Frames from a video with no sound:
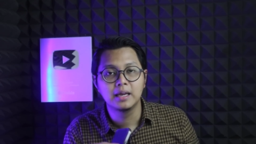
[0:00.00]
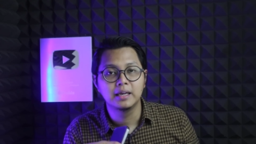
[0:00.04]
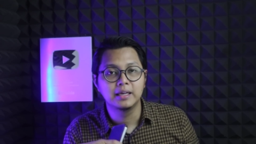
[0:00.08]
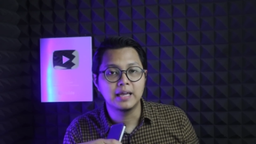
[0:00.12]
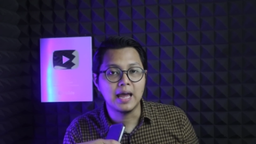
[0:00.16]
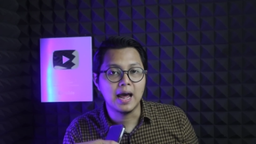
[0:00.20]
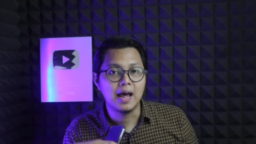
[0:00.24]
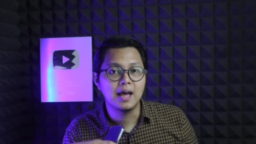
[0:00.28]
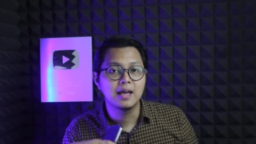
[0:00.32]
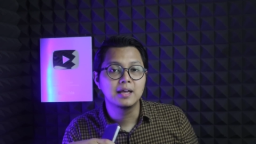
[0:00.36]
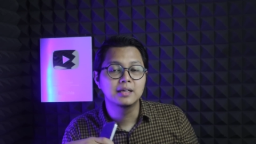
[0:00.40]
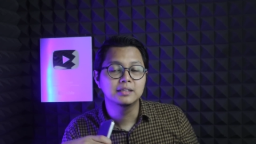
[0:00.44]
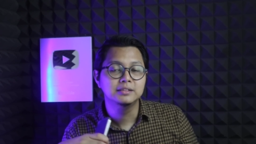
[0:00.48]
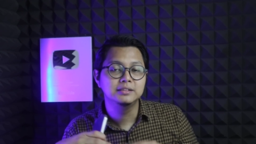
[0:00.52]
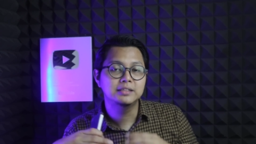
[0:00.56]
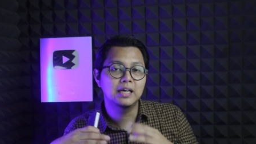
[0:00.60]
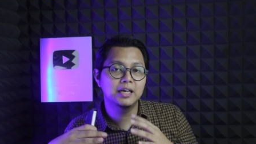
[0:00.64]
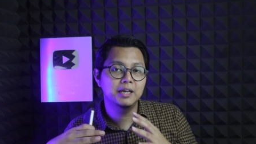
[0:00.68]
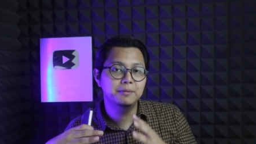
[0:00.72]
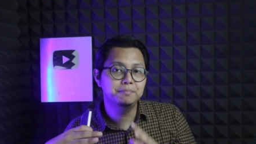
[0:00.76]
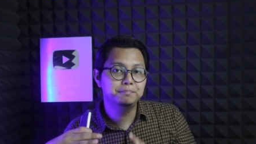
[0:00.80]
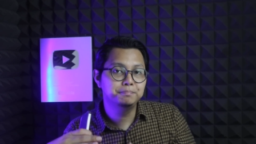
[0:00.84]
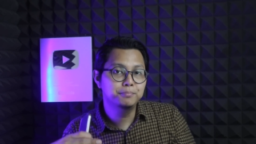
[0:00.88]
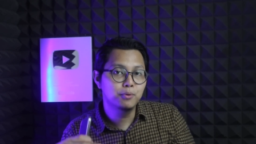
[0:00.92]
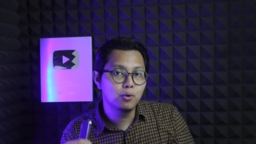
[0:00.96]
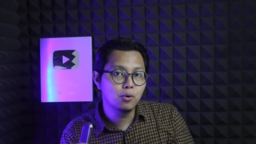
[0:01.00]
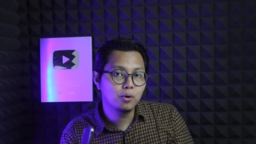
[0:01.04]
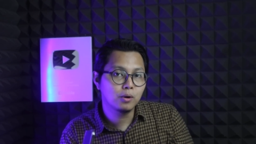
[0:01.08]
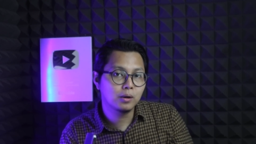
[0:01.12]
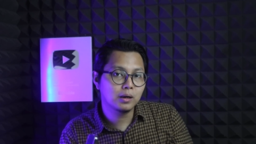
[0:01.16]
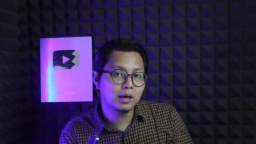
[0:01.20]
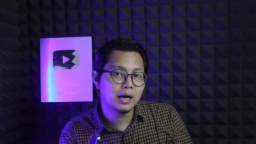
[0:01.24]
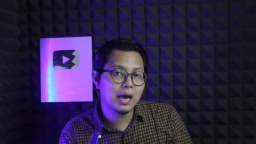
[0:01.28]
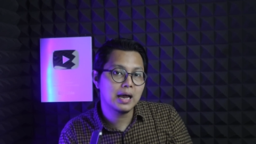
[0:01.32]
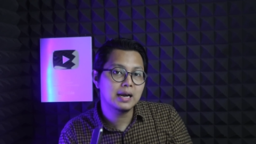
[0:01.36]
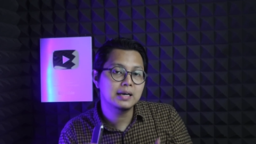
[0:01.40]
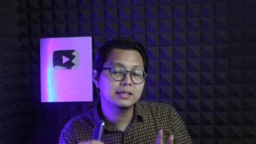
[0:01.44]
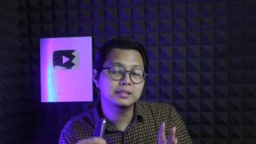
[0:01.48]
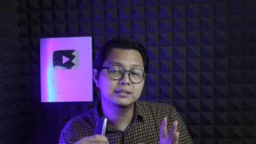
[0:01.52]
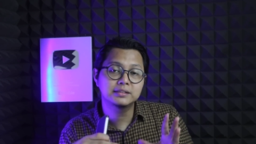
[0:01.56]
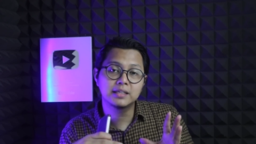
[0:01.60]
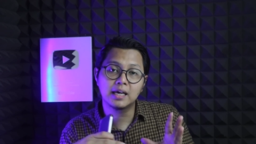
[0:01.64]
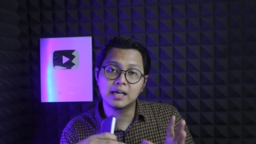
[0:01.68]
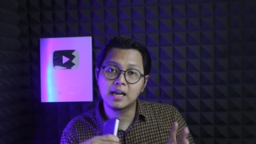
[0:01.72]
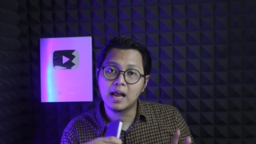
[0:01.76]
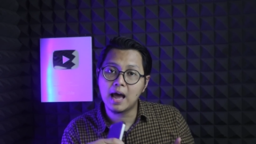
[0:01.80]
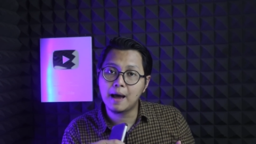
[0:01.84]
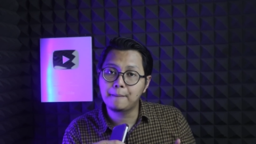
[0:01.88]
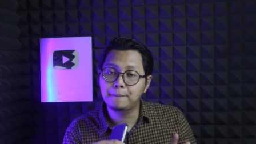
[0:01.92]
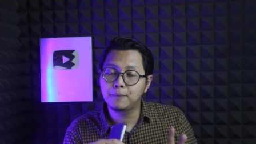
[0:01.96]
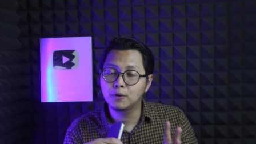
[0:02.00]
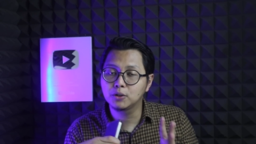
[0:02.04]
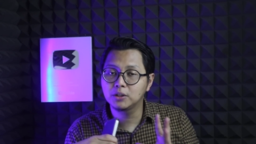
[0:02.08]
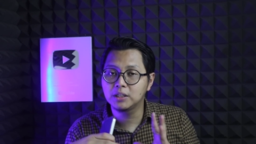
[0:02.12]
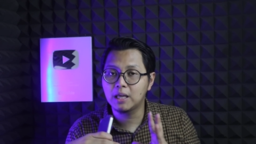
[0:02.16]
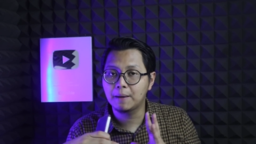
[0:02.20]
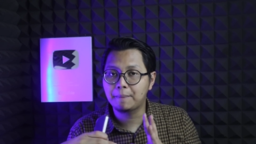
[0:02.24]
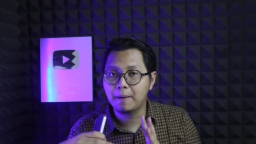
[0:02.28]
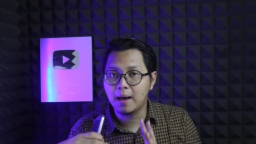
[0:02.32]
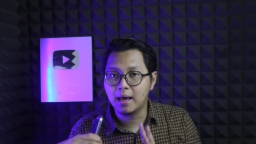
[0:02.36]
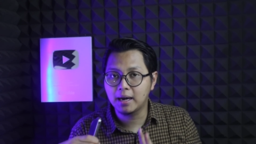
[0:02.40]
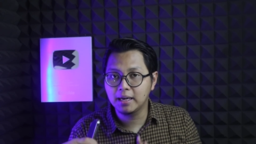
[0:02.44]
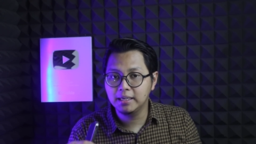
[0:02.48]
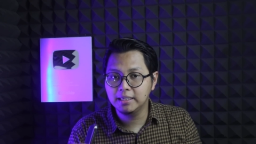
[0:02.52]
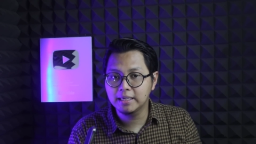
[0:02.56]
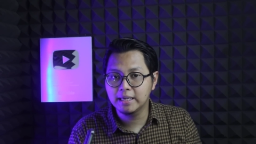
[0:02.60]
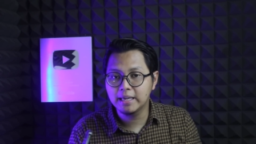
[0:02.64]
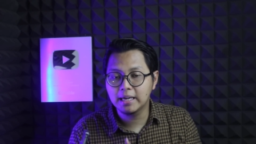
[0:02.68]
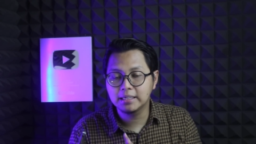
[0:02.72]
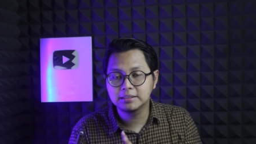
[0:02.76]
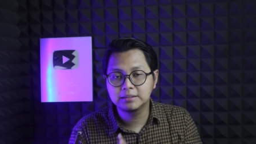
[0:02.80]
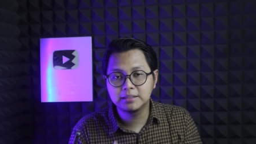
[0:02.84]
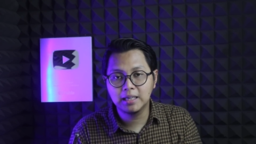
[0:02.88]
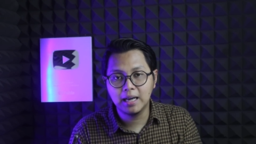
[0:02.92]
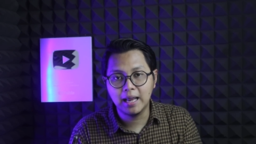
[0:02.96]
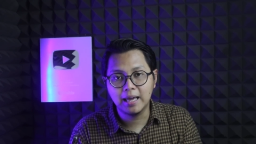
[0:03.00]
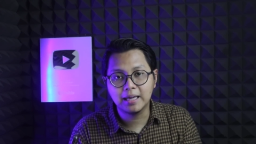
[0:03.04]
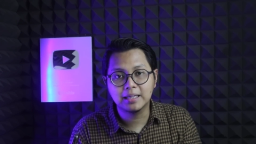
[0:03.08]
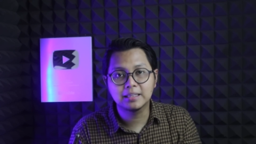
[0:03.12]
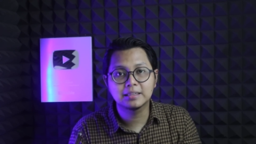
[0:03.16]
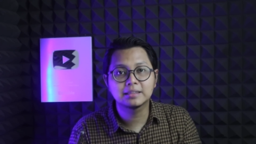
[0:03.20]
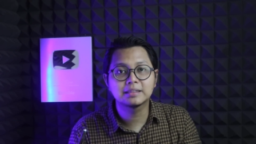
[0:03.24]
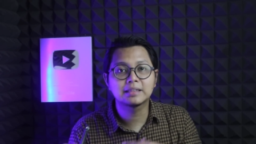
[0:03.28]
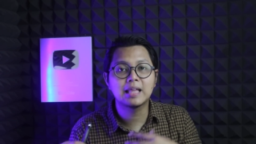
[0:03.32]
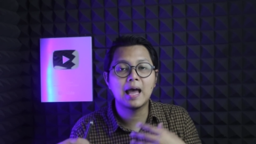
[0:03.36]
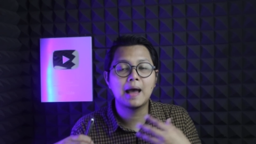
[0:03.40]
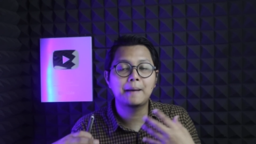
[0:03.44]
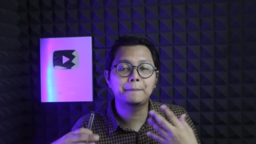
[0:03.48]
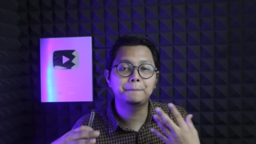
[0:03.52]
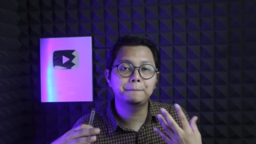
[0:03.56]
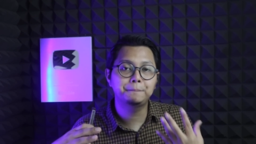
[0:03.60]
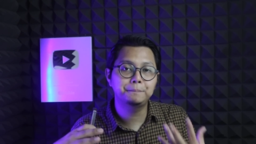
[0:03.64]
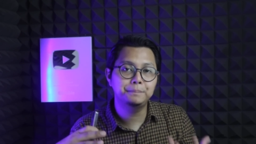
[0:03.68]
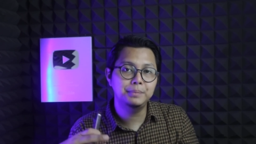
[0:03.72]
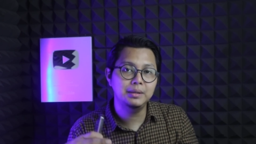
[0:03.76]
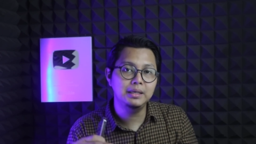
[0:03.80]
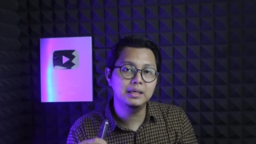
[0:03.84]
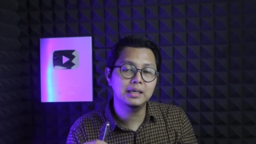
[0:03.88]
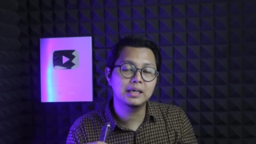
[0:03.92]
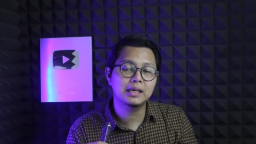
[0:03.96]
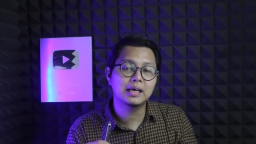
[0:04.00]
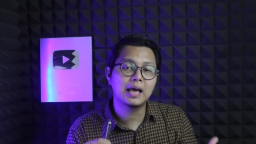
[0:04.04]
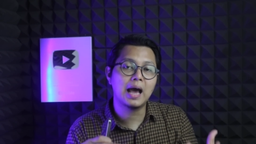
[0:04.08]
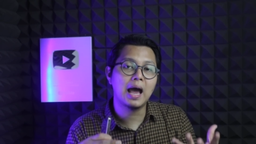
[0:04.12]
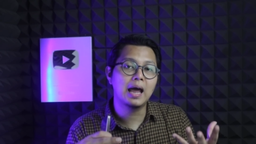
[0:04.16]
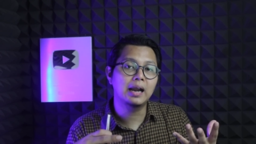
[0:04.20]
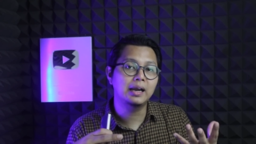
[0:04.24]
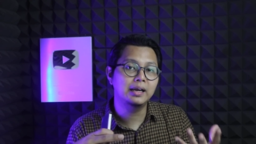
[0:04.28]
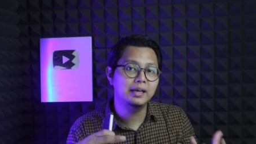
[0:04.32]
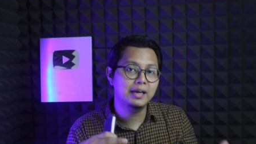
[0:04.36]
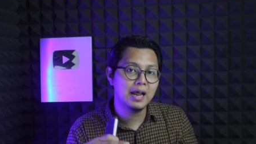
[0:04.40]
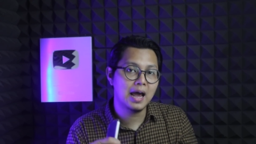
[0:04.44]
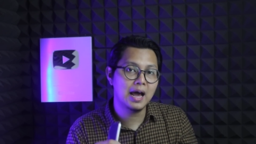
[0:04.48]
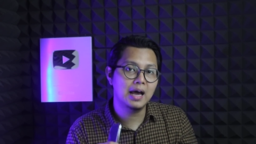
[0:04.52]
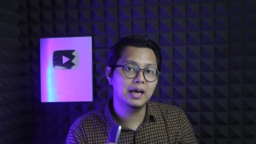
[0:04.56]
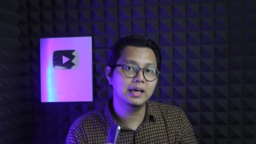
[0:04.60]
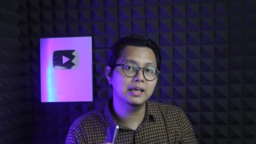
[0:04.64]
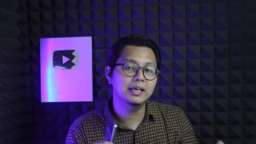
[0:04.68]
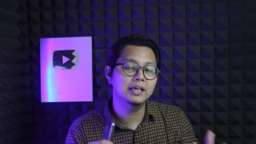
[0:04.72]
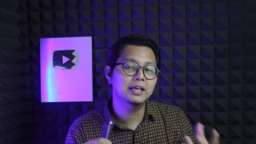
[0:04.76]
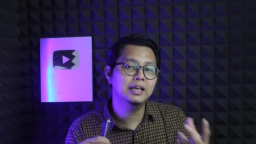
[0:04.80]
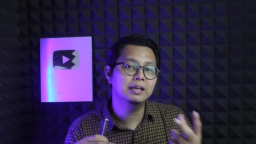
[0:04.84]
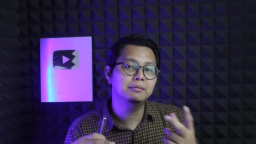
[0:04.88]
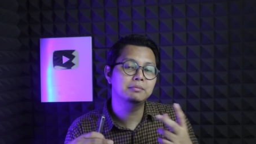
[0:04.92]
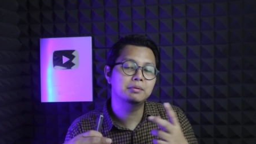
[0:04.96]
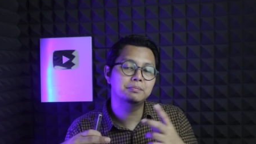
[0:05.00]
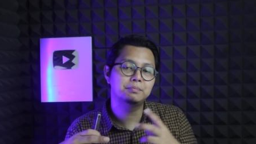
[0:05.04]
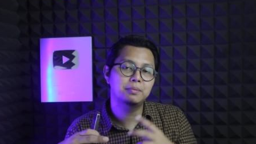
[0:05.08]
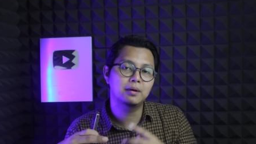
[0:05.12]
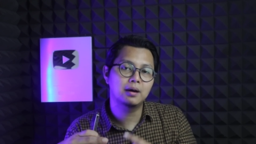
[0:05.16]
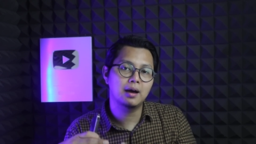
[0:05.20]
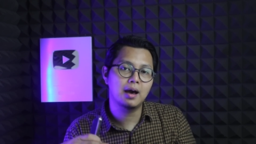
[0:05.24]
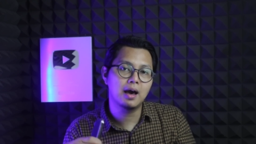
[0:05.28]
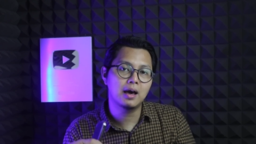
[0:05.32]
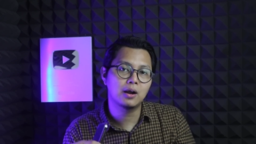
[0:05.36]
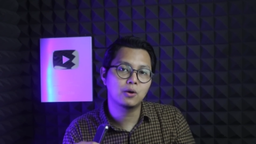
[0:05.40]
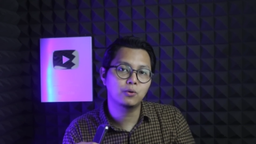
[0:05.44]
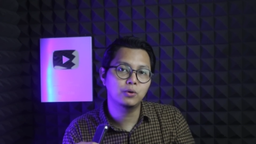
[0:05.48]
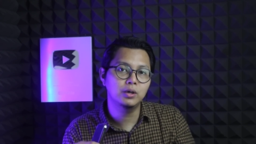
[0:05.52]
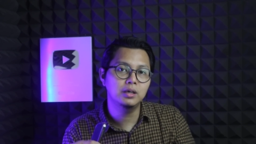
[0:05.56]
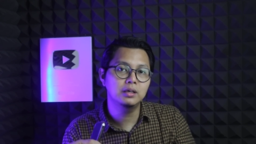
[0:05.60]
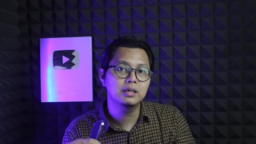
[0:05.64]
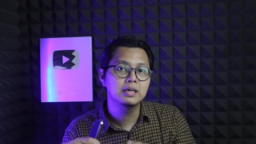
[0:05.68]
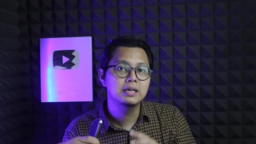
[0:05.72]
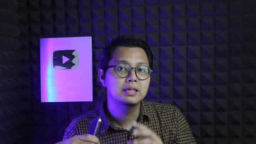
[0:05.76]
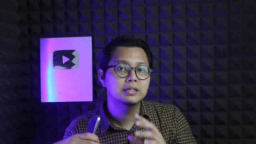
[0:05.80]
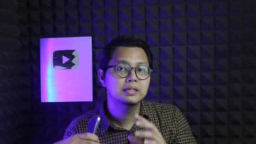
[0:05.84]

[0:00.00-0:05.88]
Ya, jadi bukan cara upload tiap harinya yang jelek, tapi kadang ini mempengaruhi